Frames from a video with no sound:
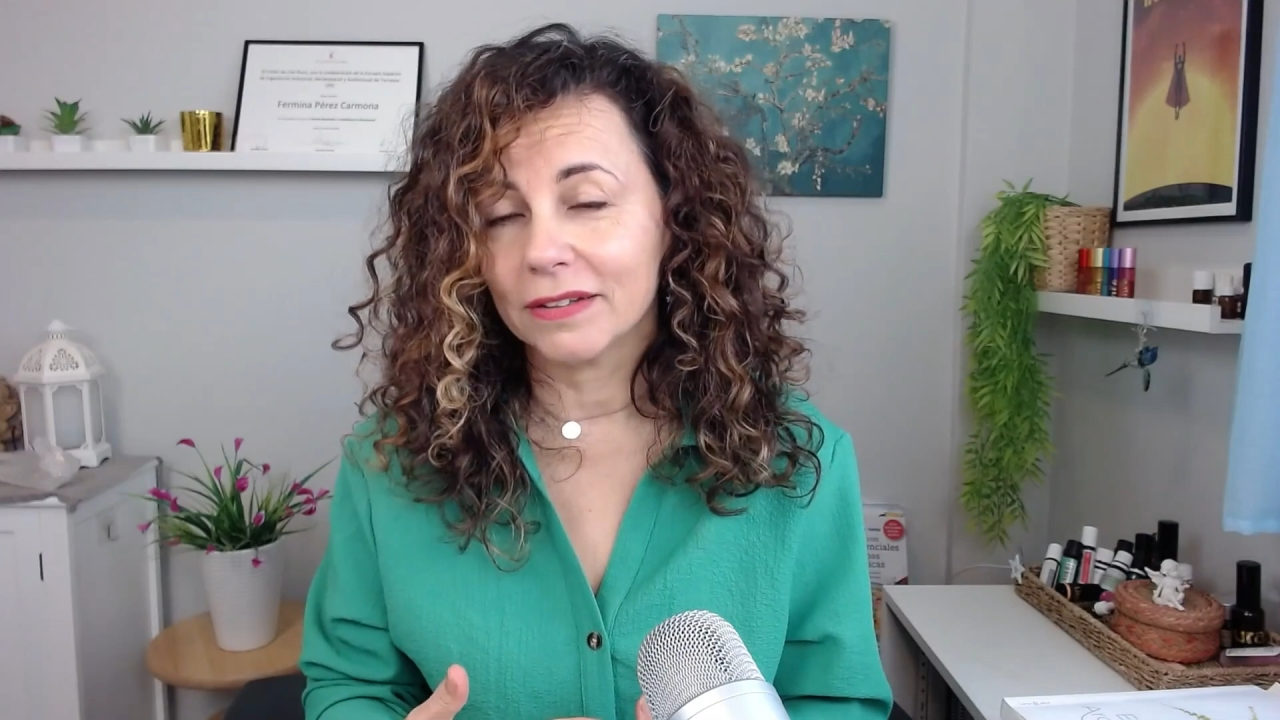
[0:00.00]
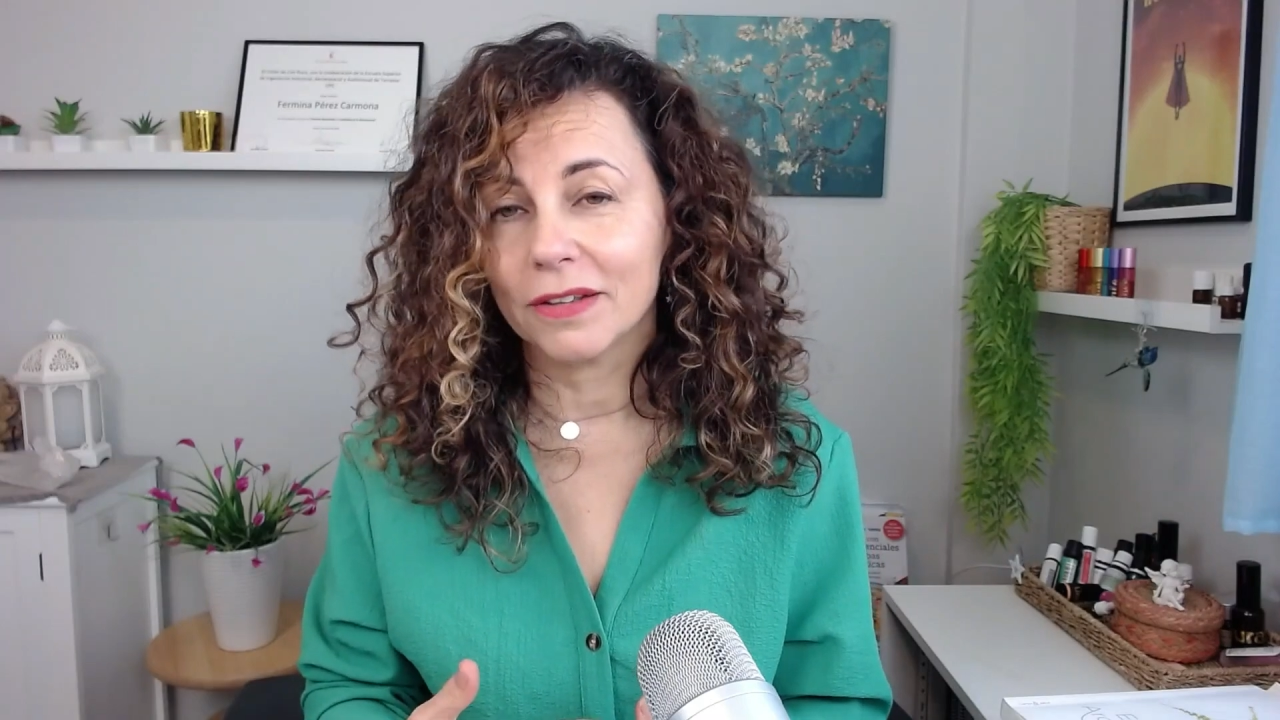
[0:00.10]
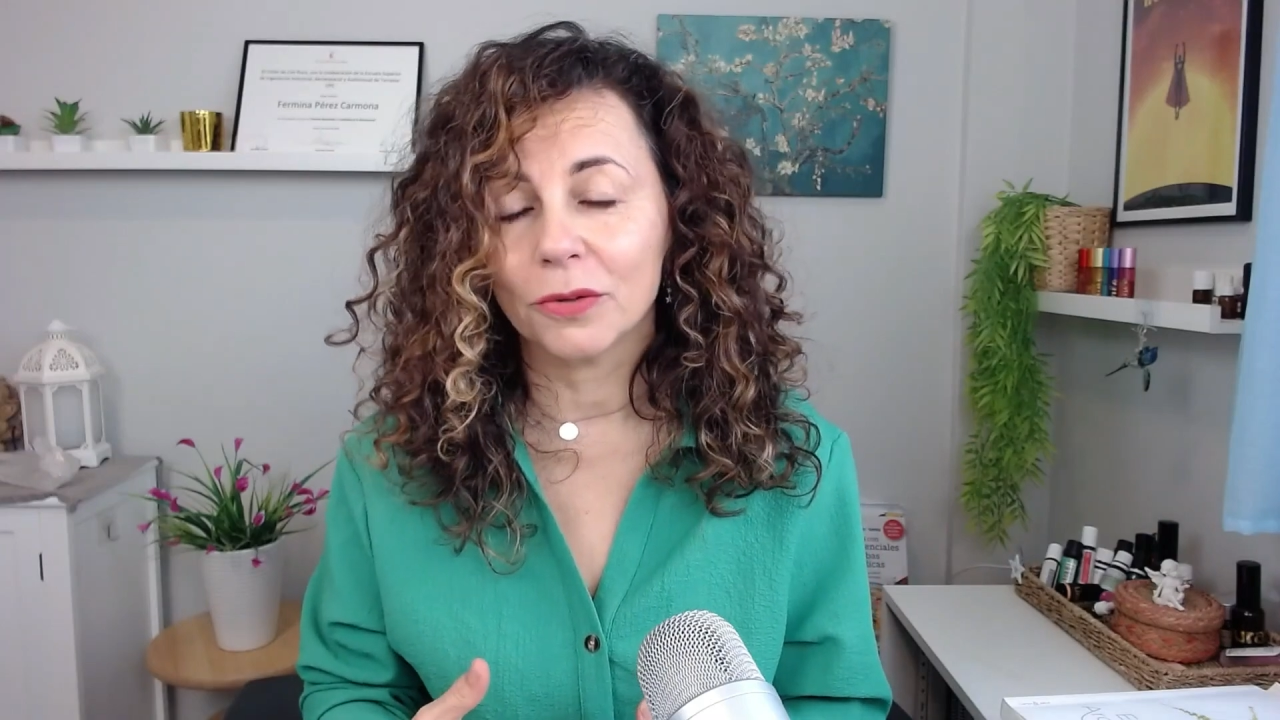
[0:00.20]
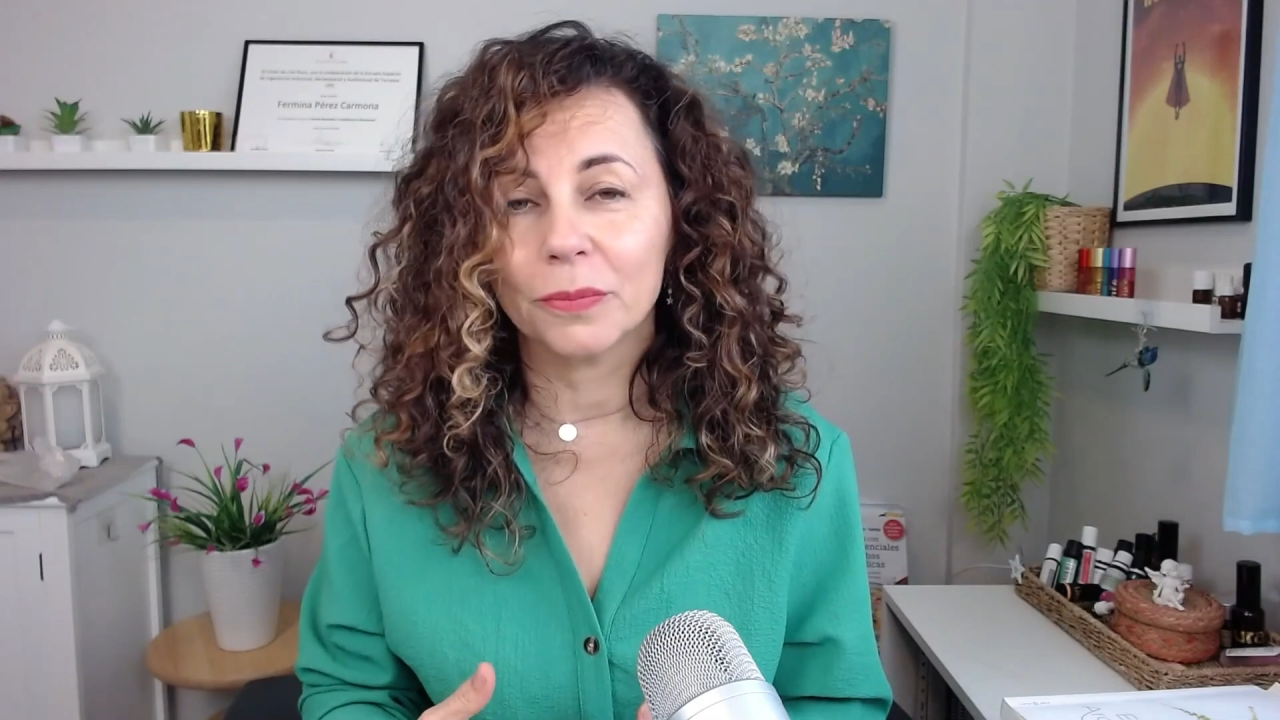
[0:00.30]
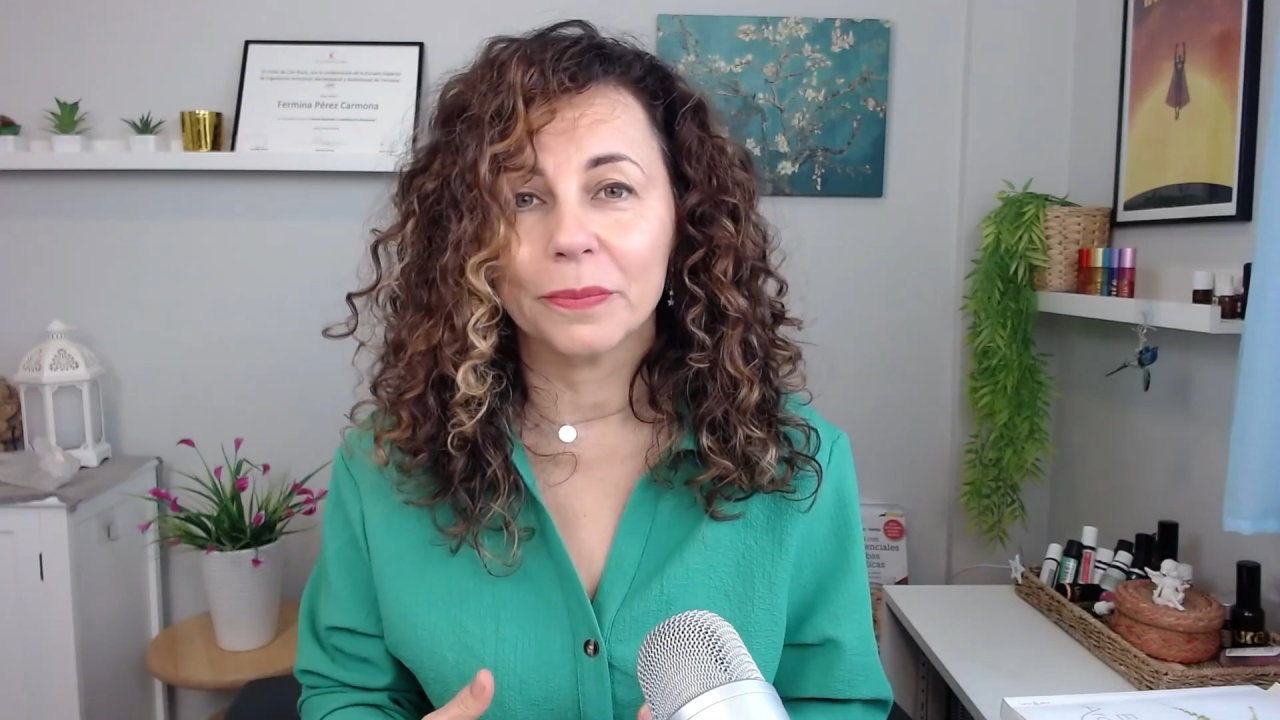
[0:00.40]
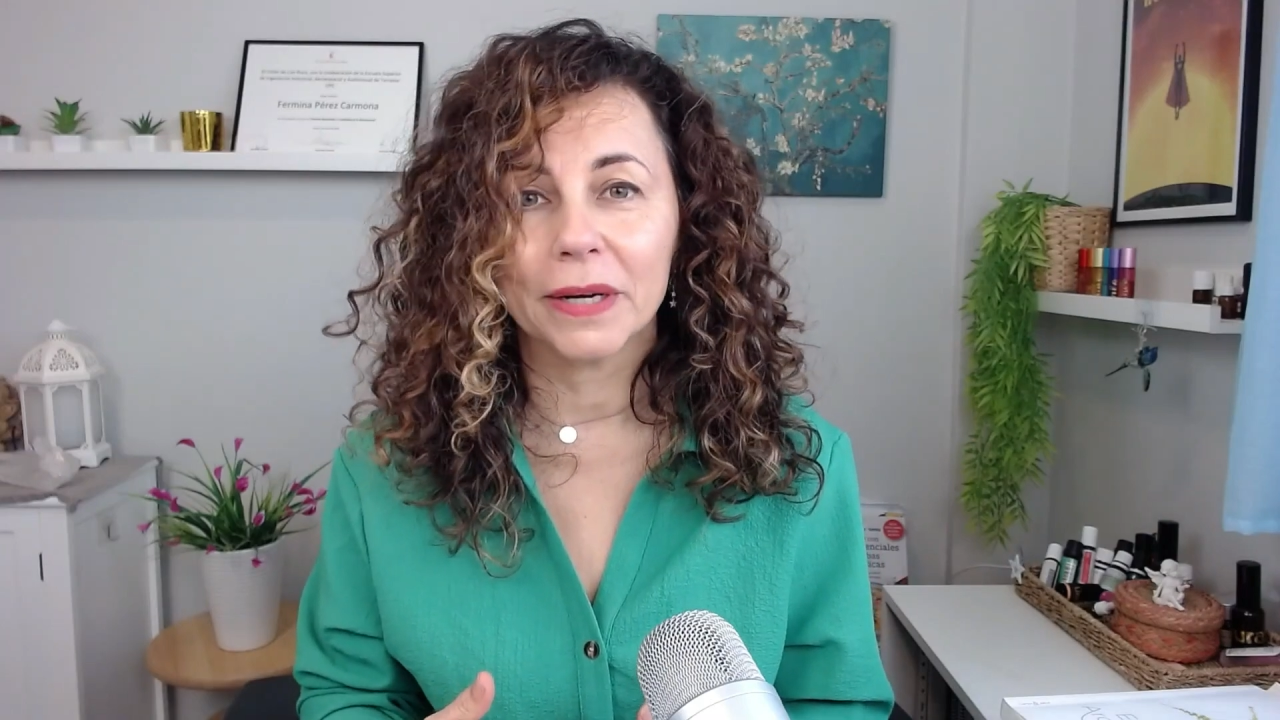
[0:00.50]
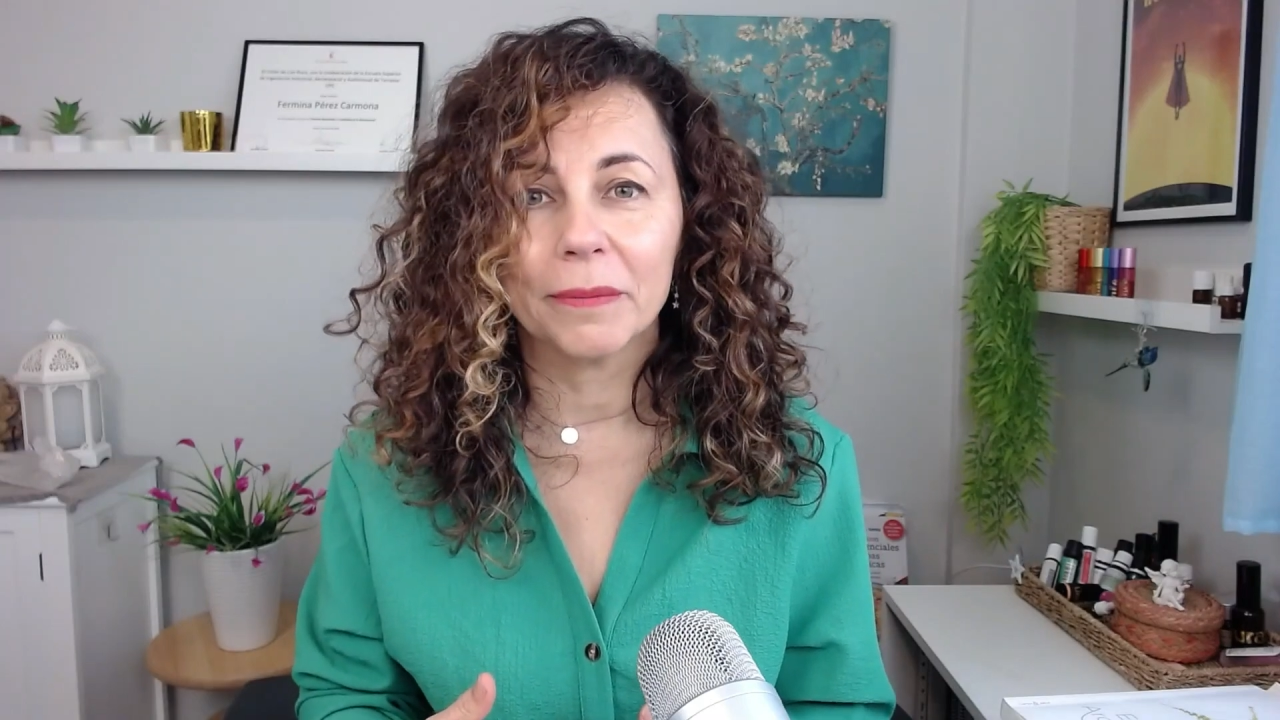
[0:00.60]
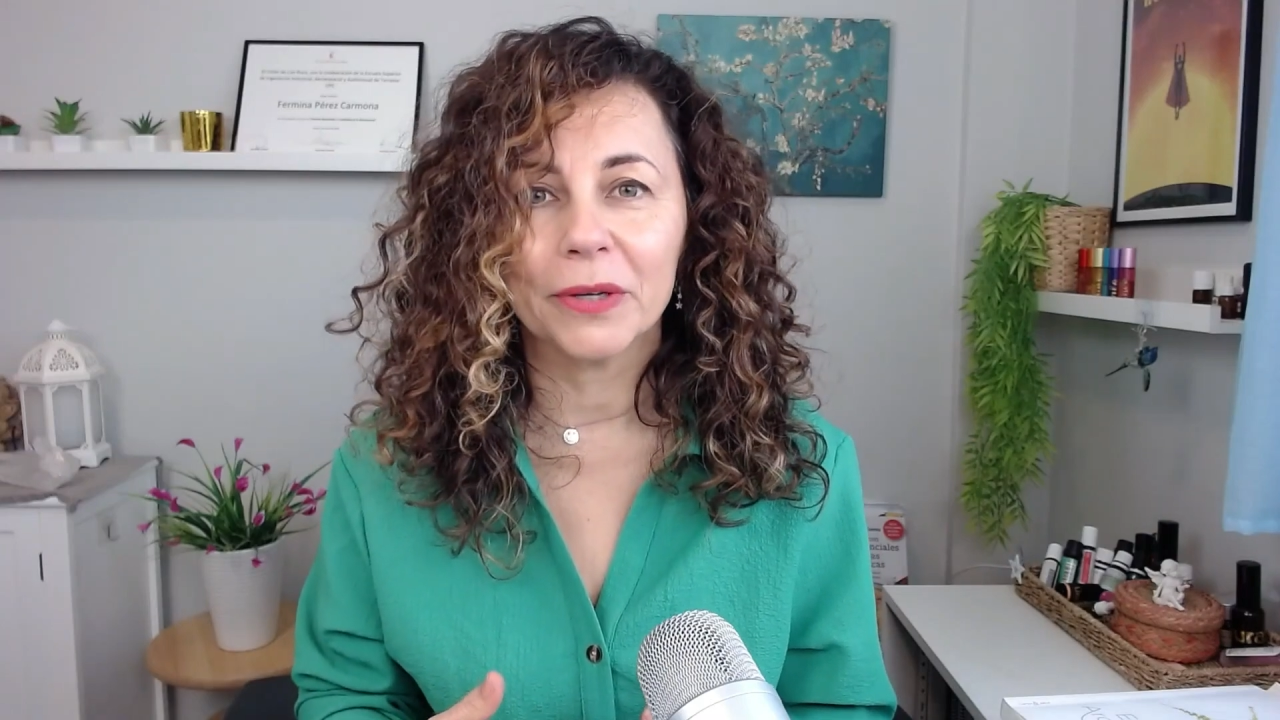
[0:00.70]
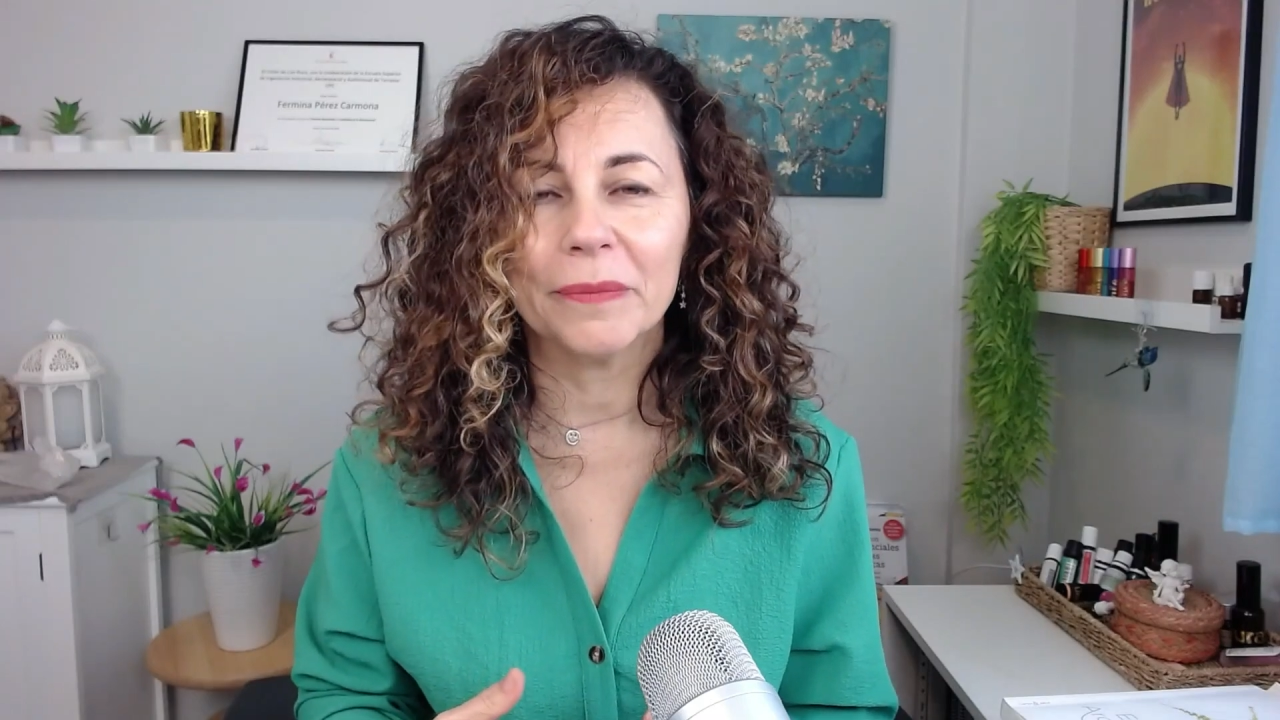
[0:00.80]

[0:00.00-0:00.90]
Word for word: dado un premio,